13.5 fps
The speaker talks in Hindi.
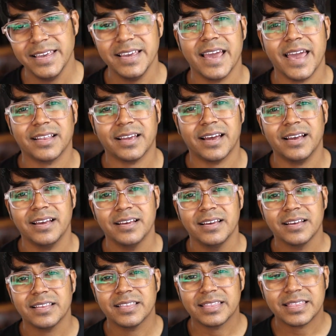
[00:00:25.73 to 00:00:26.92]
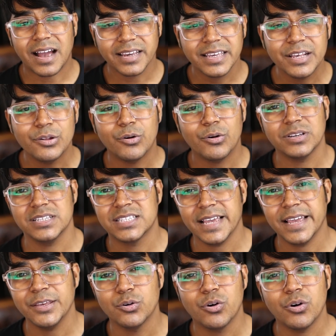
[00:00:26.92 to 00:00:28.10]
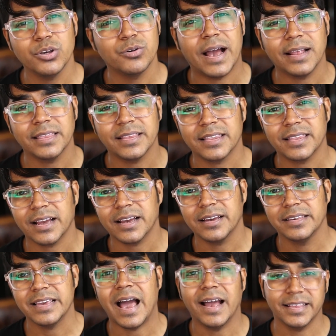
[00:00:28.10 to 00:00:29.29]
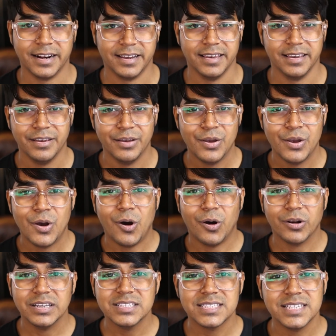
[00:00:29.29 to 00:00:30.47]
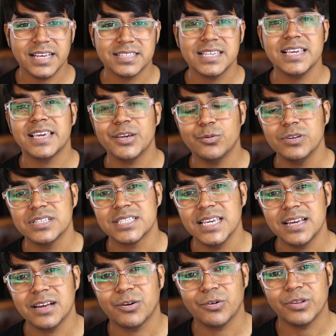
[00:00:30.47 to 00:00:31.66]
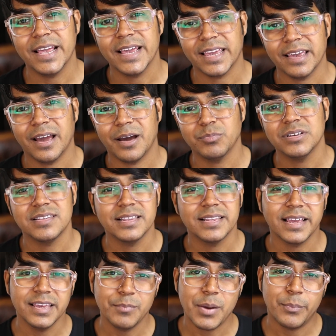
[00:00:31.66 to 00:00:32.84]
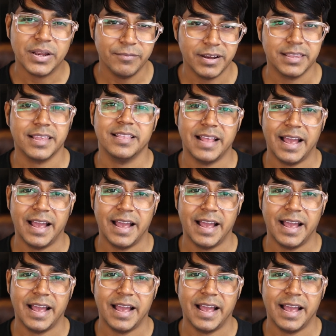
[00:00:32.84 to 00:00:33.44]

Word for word: ही गया था ताकि लोग इसे युगो युगांतर तक याद रखें और इससे सीखी हुई सीख को लेके अपनी जिंदगी में परिवर्तन